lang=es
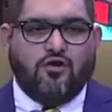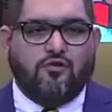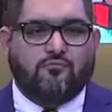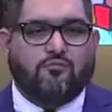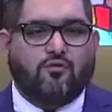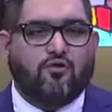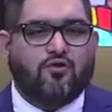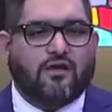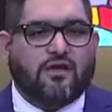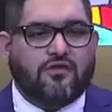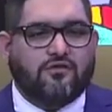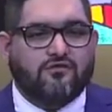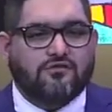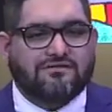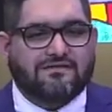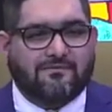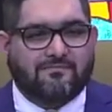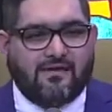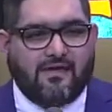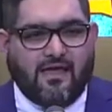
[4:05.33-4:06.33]
por lo que Dios
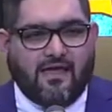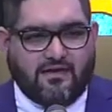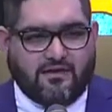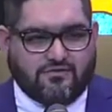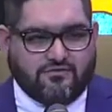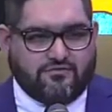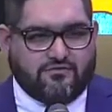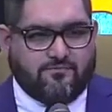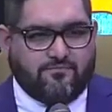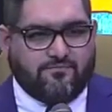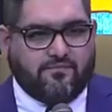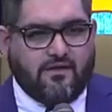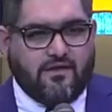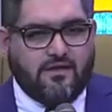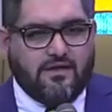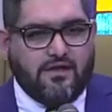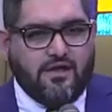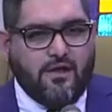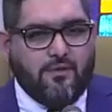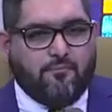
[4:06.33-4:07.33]
había hecho
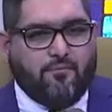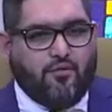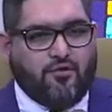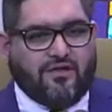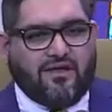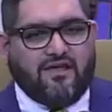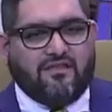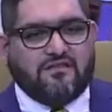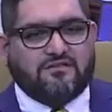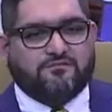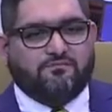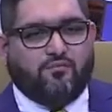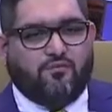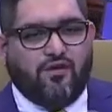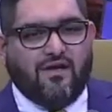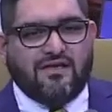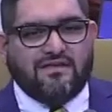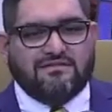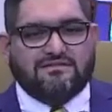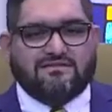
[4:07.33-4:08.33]
porque
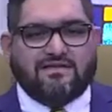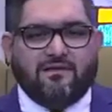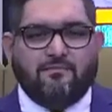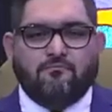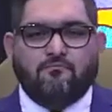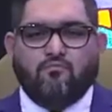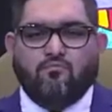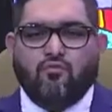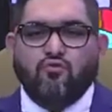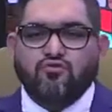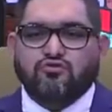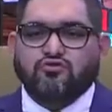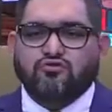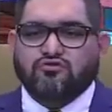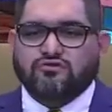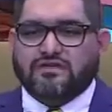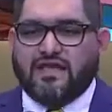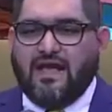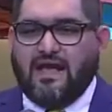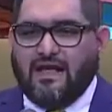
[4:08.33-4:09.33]
después de
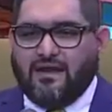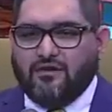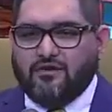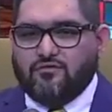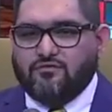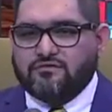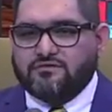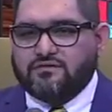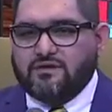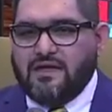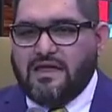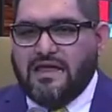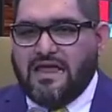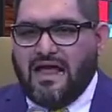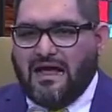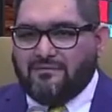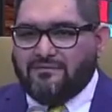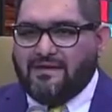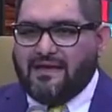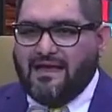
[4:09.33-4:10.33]
muchos años
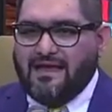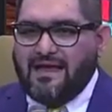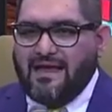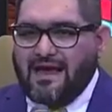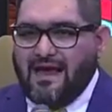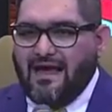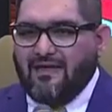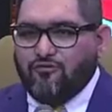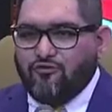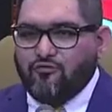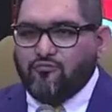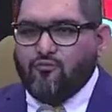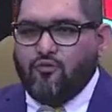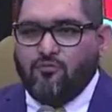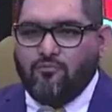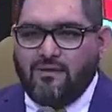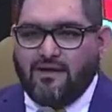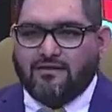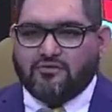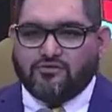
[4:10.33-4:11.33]
había llegado el
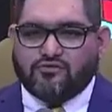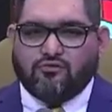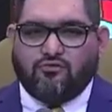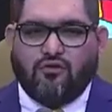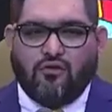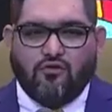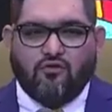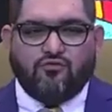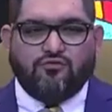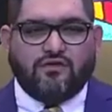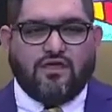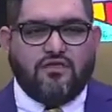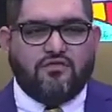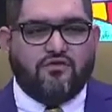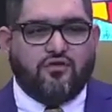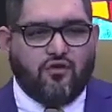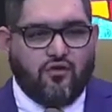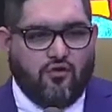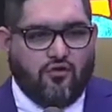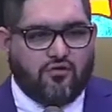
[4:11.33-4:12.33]
momento a donde
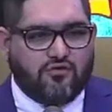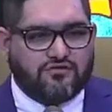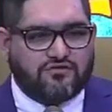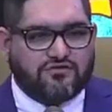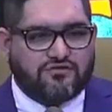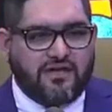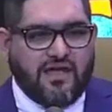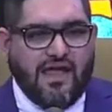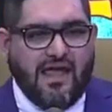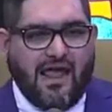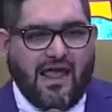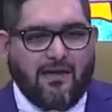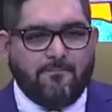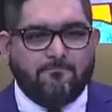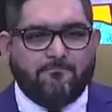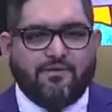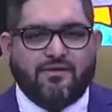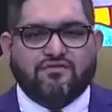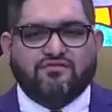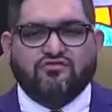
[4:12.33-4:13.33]
Dios
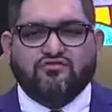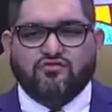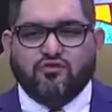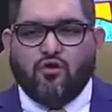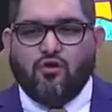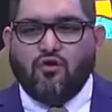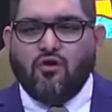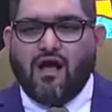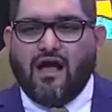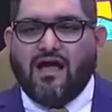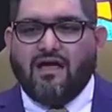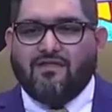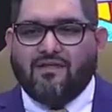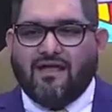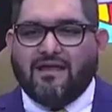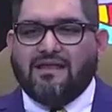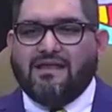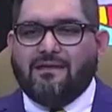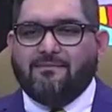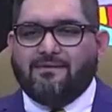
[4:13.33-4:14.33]
empezó a dar
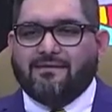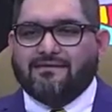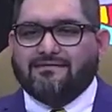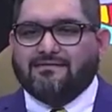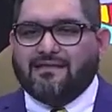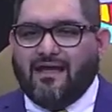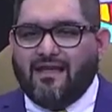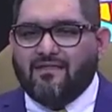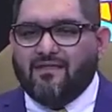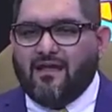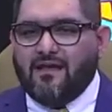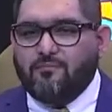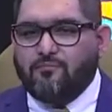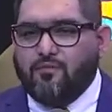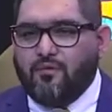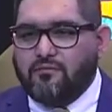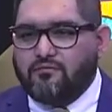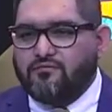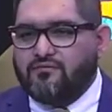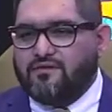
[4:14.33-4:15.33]
libertad al
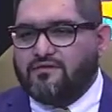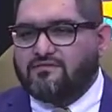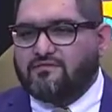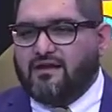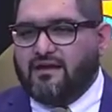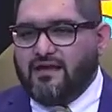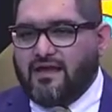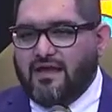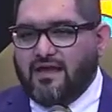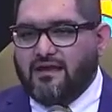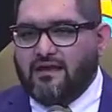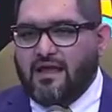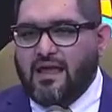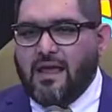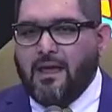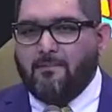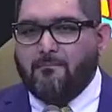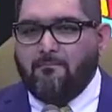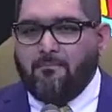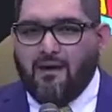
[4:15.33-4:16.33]
pueblo de Israel
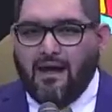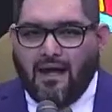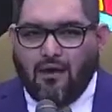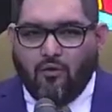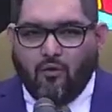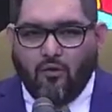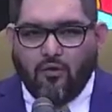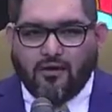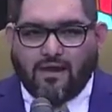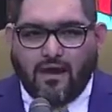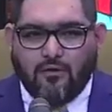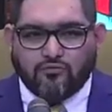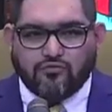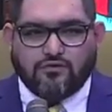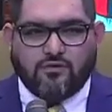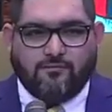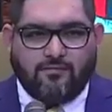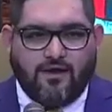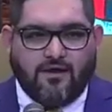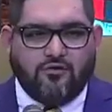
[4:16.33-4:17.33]
bajo el
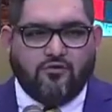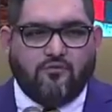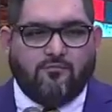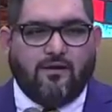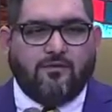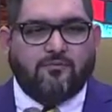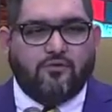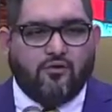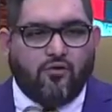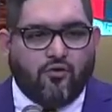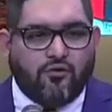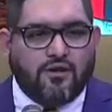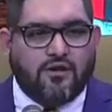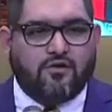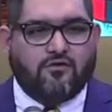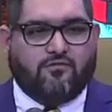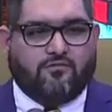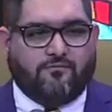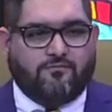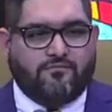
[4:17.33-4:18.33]
cautiverio
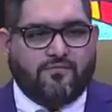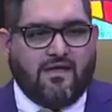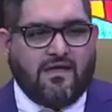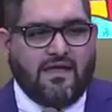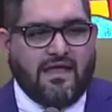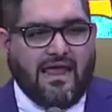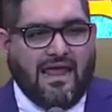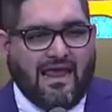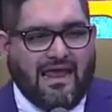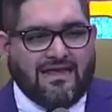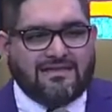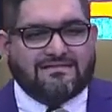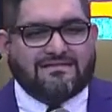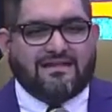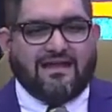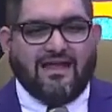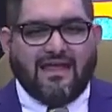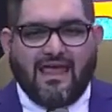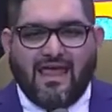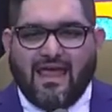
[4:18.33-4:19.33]
babilónico.
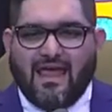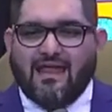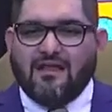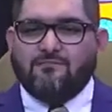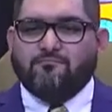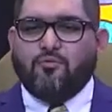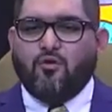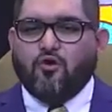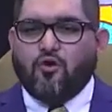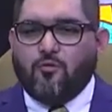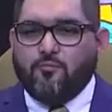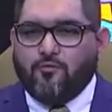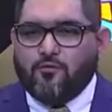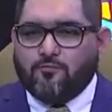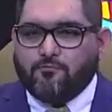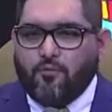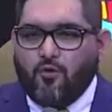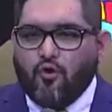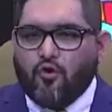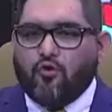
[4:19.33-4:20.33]
Israel poco por
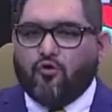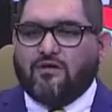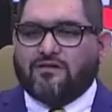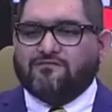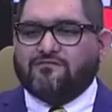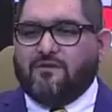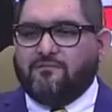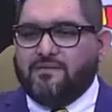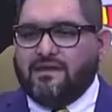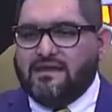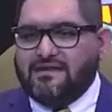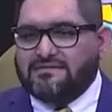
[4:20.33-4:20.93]
poco las familias